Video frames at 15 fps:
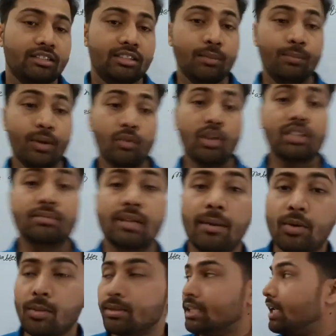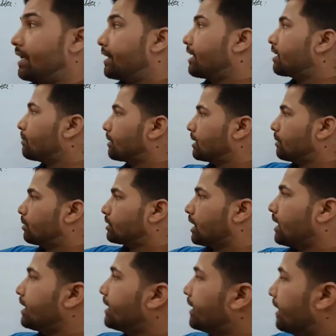सिंपल वर्ड्स में आपको बताएं लेटेंट मतलब
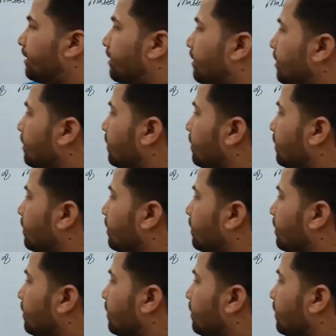होता है हिडन